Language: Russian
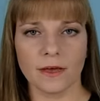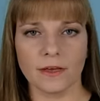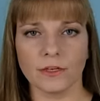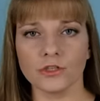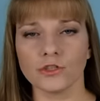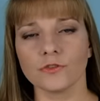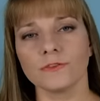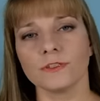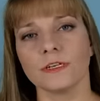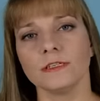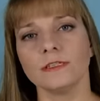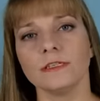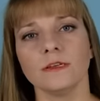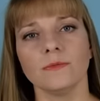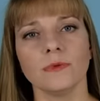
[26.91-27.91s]
Еще в
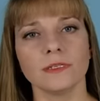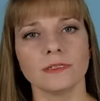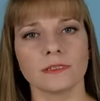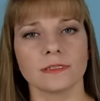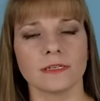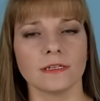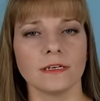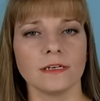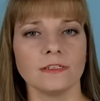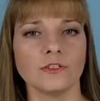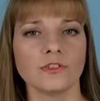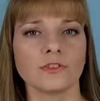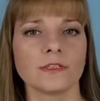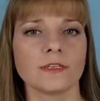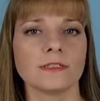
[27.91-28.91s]
середине месяца
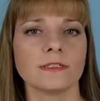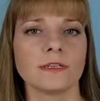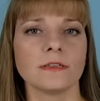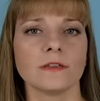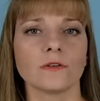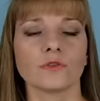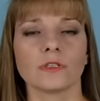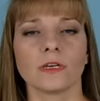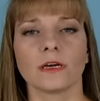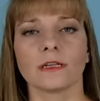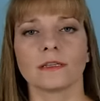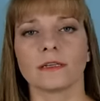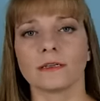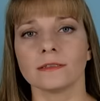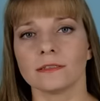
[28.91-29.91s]
аналитический центр
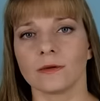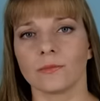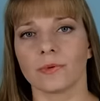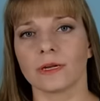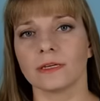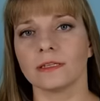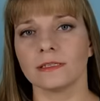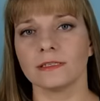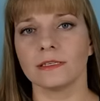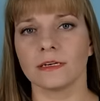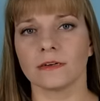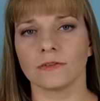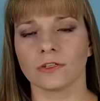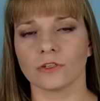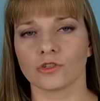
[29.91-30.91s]
Русагротранса прогнозировал,